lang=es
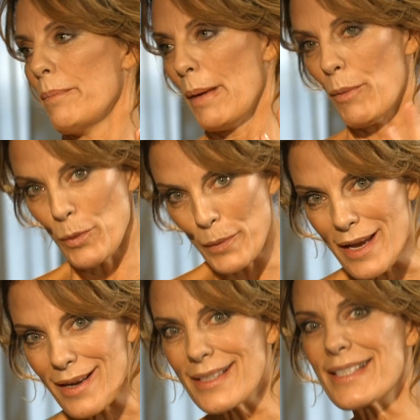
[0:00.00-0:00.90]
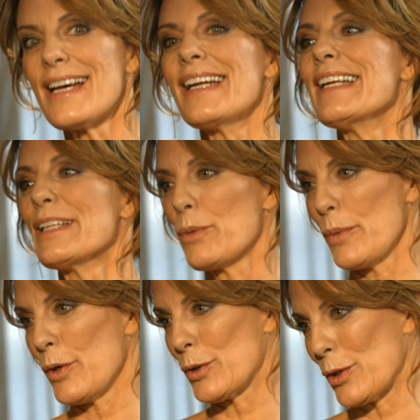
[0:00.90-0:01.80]
me volví a casar y
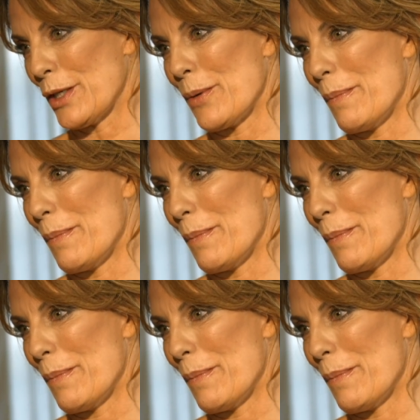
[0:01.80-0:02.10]
tuve otro hijo